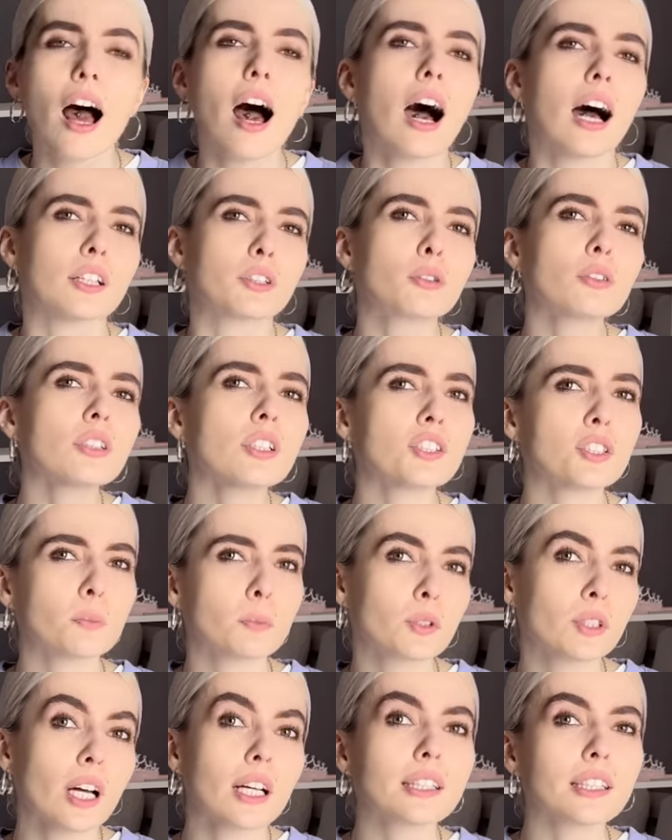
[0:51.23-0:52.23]
откуда
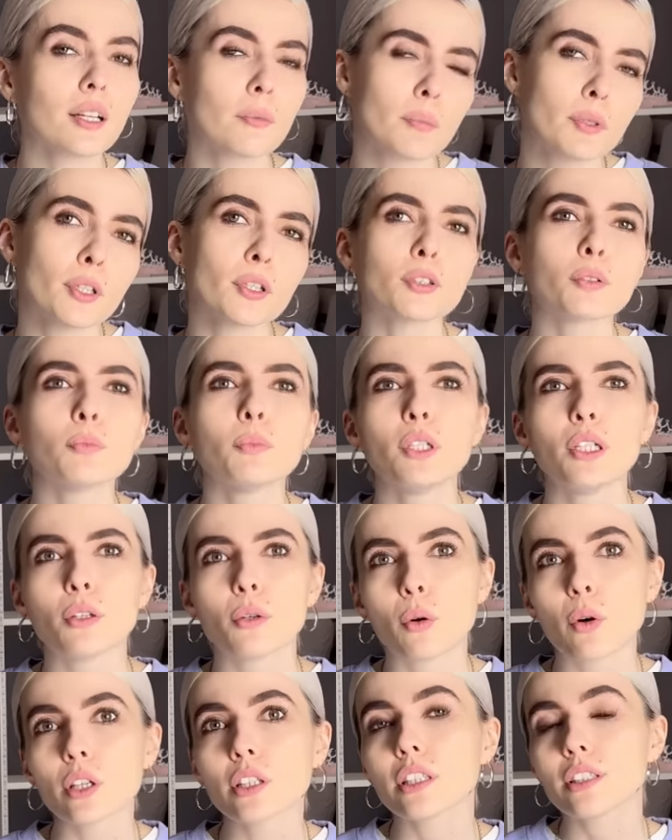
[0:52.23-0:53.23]
депутатка берет
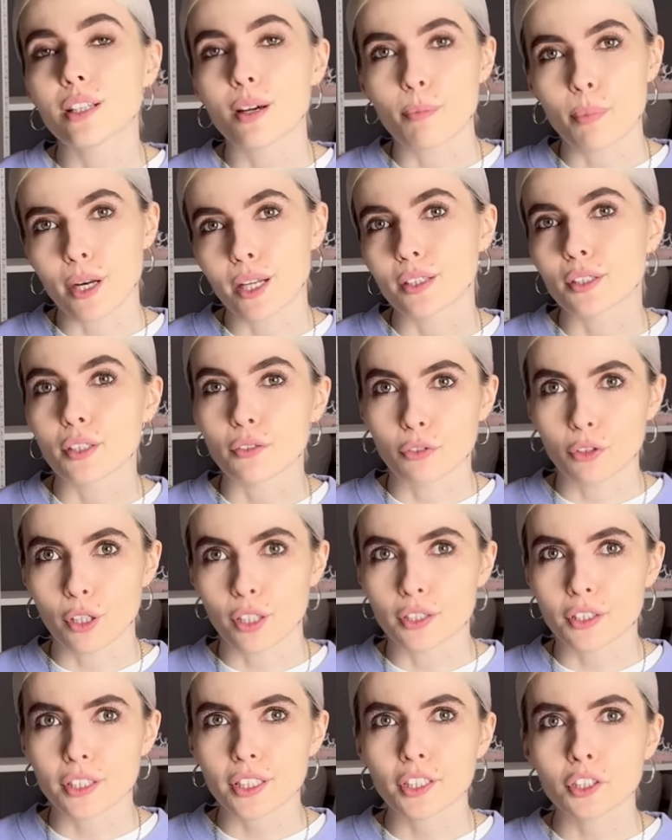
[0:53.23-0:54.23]
миллионы на брендовую
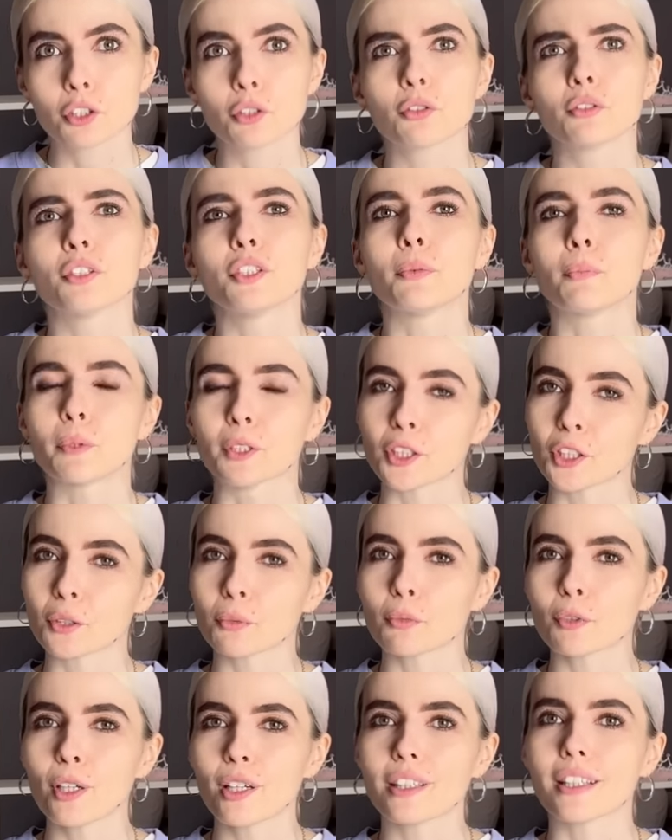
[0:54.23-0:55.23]
одежду и
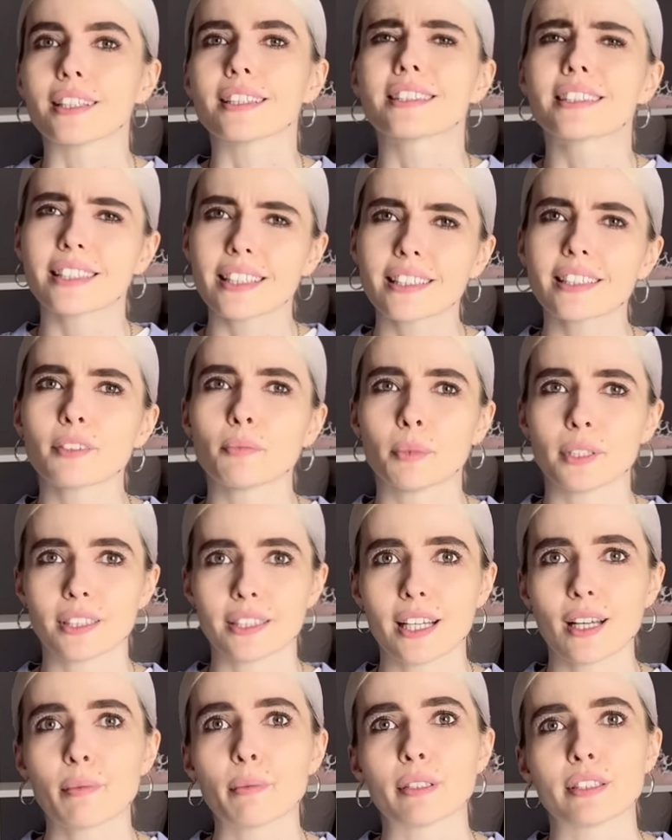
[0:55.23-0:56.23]
почему она целыми
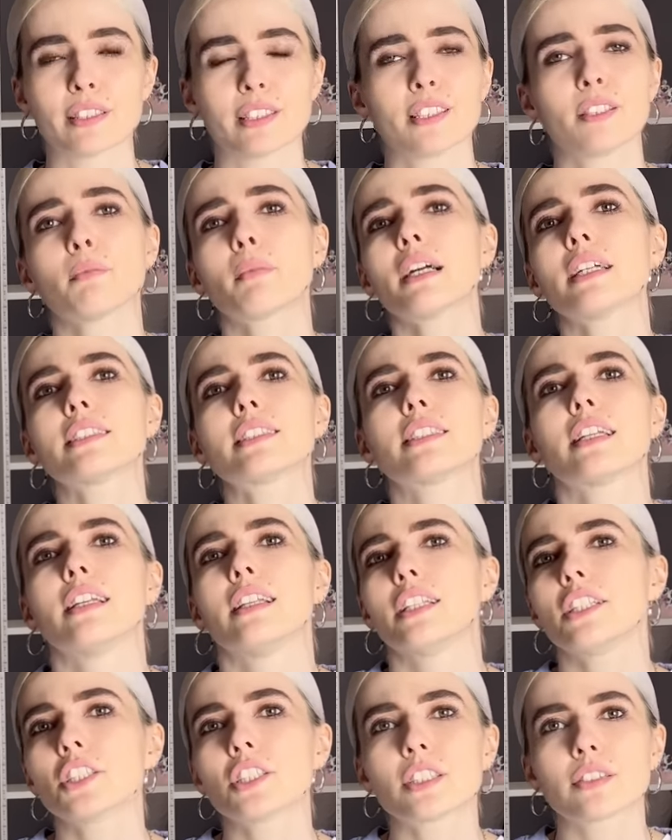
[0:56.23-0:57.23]
днями занимается
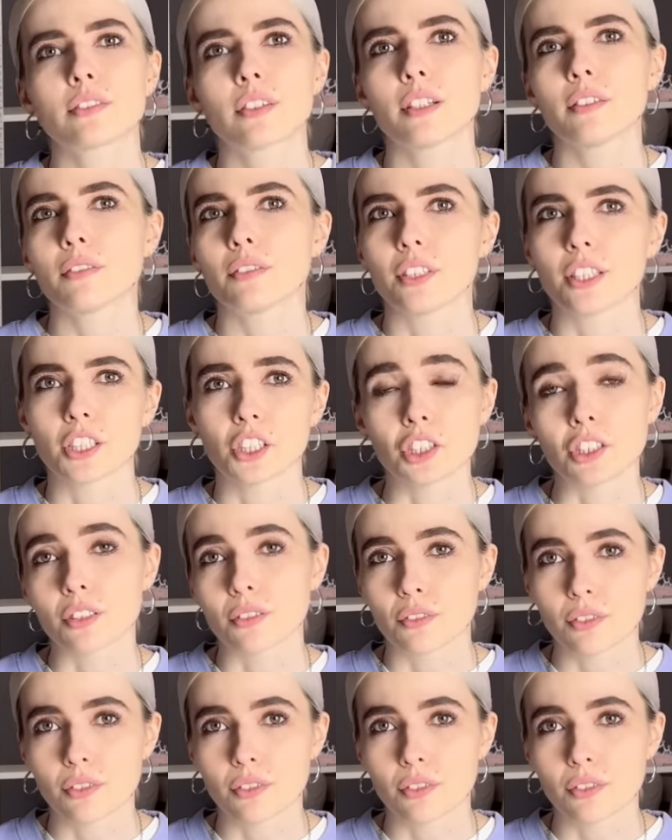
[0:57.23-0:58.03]
лишь своим внешним